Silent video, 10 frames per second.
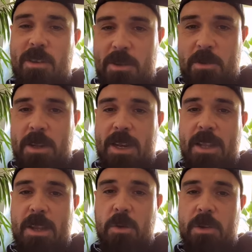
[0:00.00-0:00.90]
und erkläre den
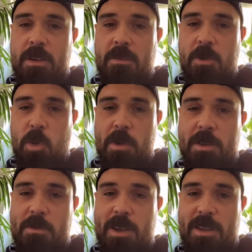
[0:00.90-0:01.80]
Leuten, warum das eine
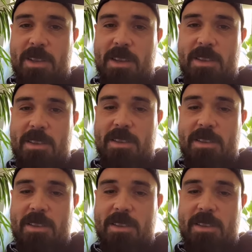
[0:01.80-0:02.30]
feine Sache ist.